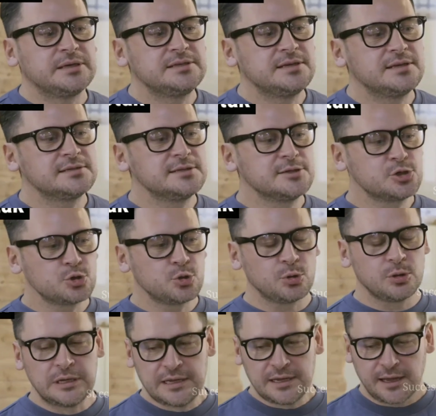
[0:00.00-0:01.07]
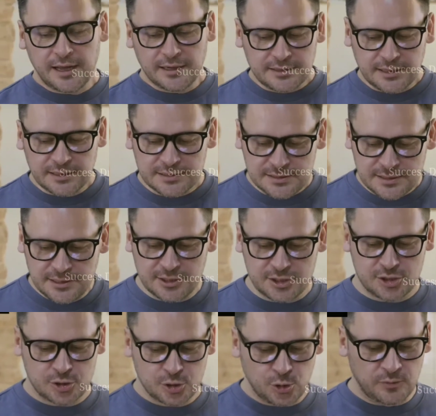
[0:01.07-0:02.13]
तब उदय ने कहा कि मैं ये
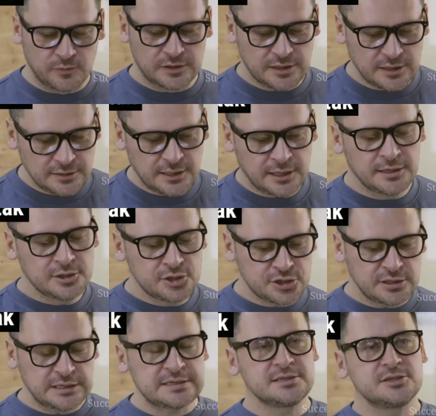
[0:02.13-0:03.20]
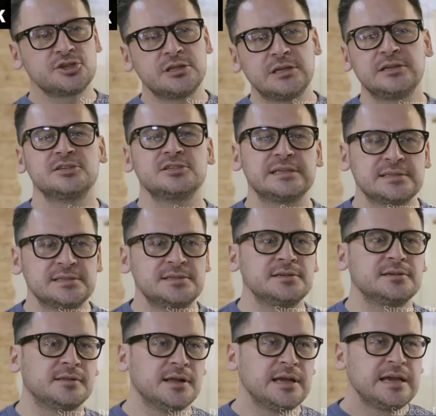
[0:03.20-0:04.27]
फैमिली बिजनेस तो नहीं कर सकता क्योंकि
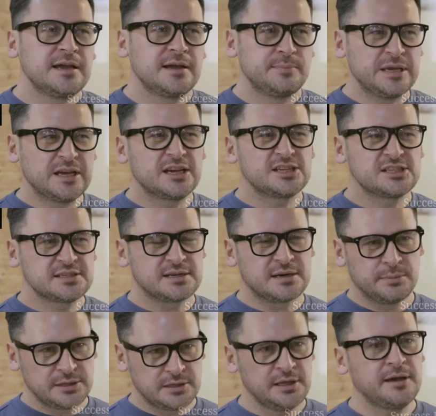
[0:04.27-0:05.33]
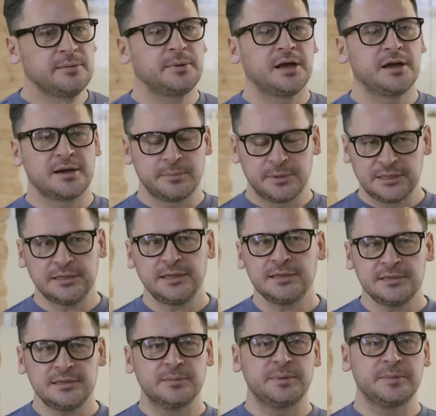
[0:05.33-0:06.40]
हर फैसले के लिए इतने बड़े परिवार में
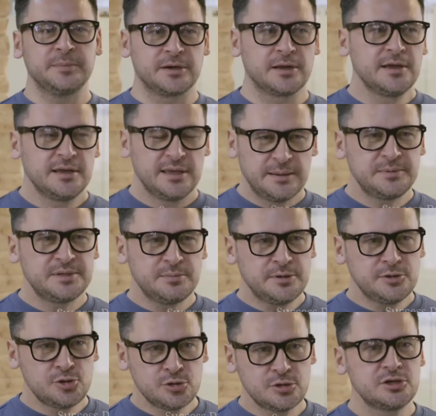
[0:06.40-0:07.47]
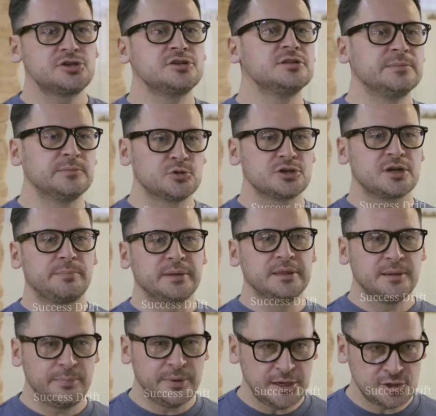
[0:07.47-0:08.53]
हर एक आदमी की हामी की ज़रूरत
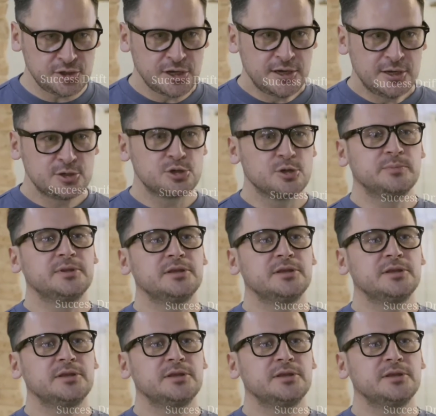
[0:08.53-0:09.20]
पड़ती है फिर